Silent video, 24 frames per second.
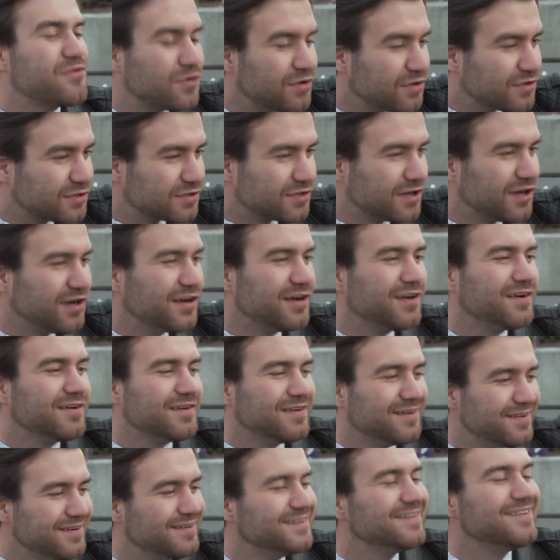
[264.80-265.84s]
krótko
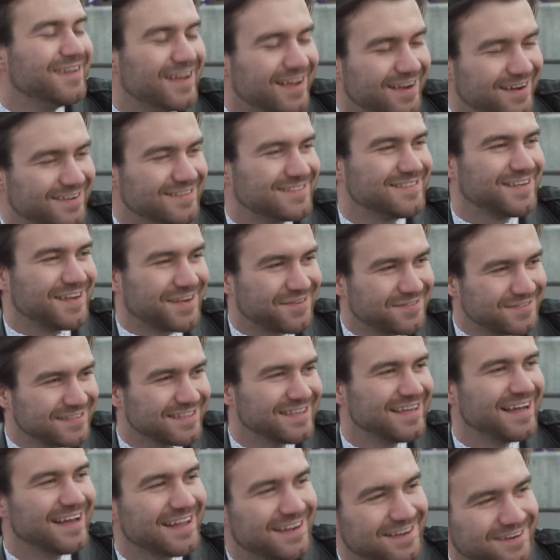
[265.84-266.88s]
i chodzi jak w
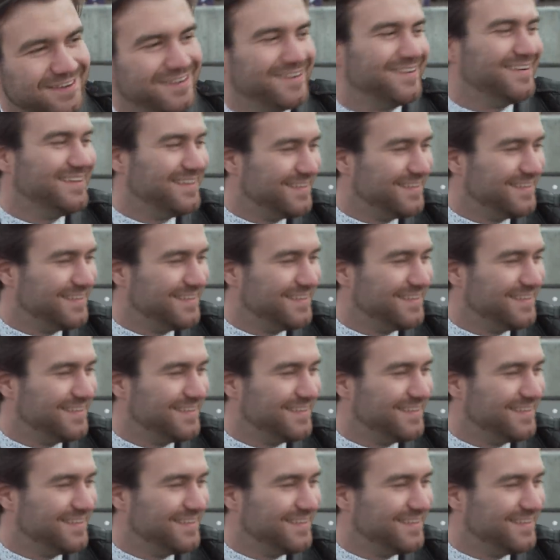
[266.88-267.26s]
zegarku.